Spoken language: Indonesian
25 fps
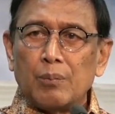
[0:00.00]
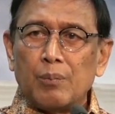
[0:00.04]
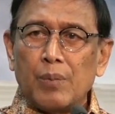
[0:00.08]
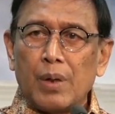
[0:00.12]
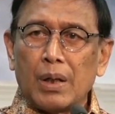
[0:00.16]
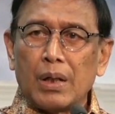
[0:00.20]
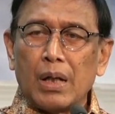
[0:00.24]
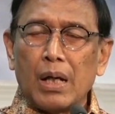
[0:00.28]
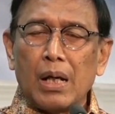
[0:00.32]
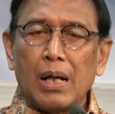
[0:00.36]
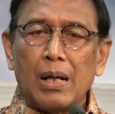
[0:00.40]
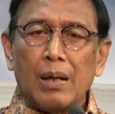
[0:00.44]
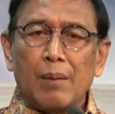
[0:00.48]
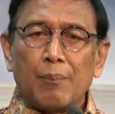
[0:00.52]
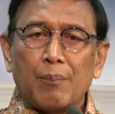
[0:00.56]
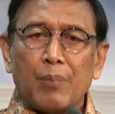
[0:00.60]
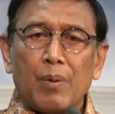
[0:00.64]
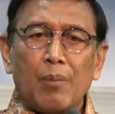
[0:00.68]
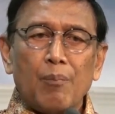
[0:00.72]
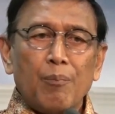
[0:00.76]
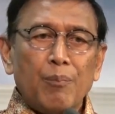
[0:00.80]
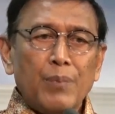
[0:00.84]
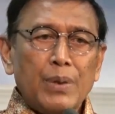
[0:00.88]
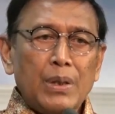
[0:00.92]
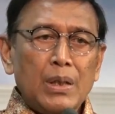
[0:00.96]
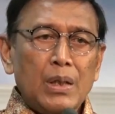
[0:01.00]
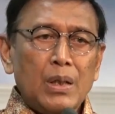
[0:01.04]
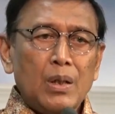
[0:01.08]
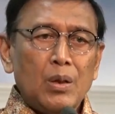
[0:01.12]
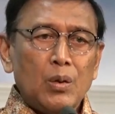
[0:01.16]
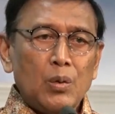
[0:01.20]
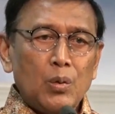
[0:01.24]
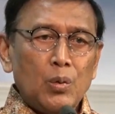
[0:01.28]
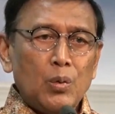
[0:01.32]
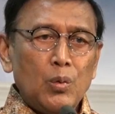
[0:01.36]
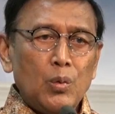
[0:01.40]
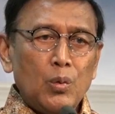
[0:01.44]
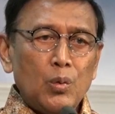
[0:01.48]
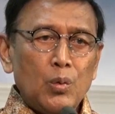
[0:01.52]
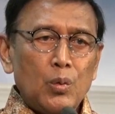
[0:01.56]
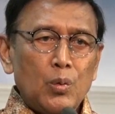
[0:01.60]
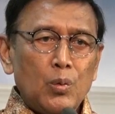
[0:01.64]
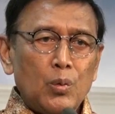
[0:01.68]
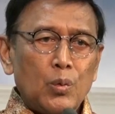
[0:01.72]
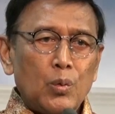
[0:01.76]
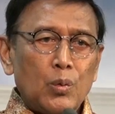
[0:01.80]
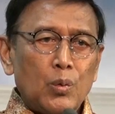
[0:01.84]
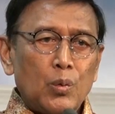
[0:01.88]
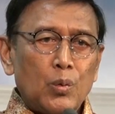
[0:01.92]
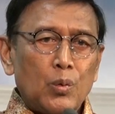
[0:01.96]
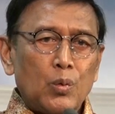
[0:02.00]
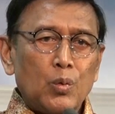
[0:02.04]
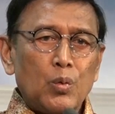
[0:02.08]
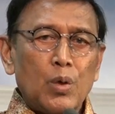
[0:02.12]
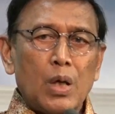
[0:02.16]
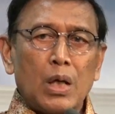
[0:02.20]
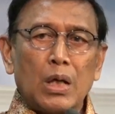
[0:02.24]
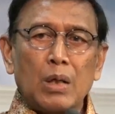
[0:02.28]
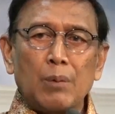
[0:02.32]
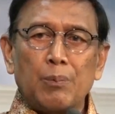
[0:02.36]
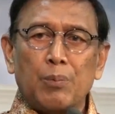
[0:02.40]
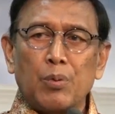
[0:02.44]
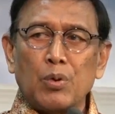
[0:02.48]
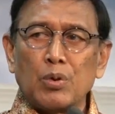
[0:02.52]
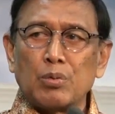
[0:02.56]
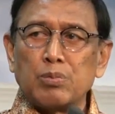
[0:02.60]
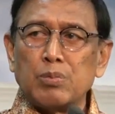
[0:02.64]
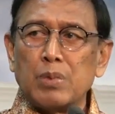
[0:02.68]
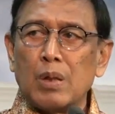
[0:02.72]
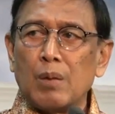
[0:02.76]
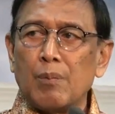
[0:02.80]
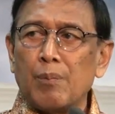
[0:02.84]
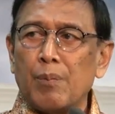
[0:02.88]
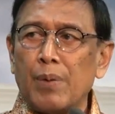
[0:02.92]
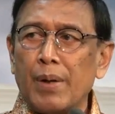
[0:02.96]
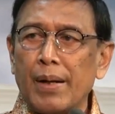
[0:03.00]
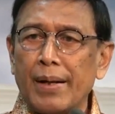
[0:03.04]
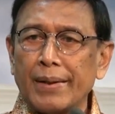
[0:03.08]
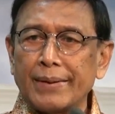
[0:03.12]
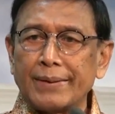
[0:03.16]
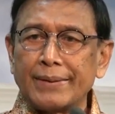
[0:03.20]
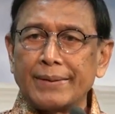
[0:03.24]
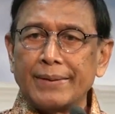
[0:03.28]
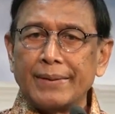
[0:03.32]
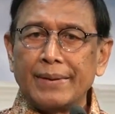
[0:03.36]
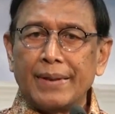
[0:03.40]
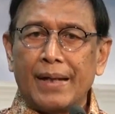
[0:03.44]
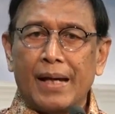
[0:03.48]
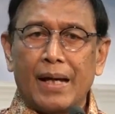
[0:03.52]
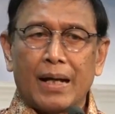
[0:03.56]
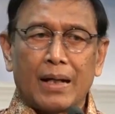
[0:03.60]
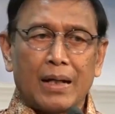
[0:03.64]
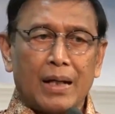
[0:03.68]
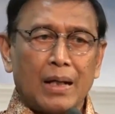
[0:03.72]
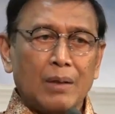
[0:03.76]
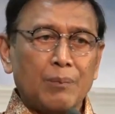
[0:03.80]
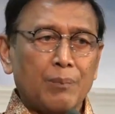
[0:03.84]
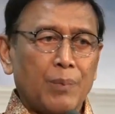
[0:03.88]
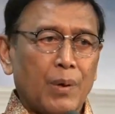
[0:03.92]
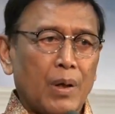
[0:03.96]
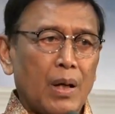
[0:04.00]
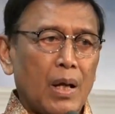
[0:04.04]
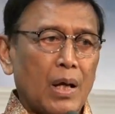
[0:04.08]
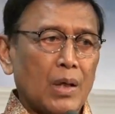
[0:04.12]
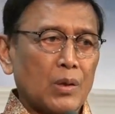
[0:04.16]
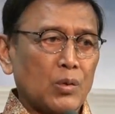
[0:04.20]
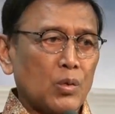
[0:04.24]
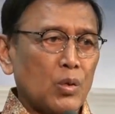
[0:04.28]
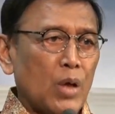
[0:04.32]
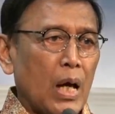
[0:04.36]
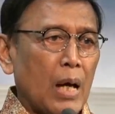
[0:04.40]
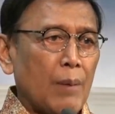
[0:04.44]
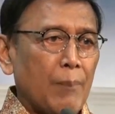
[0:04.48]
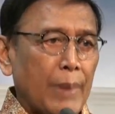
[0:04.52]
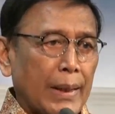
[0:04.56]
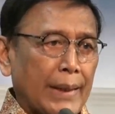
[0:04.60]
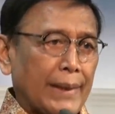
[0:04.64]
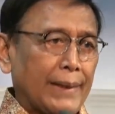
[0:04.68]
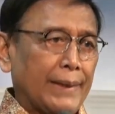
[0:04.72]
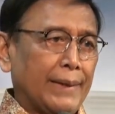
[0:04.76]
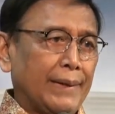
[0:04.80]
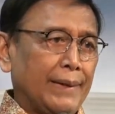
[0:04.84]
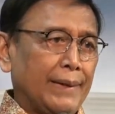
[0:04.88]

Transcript: maka pemilu 2019 akan berlangsung aman.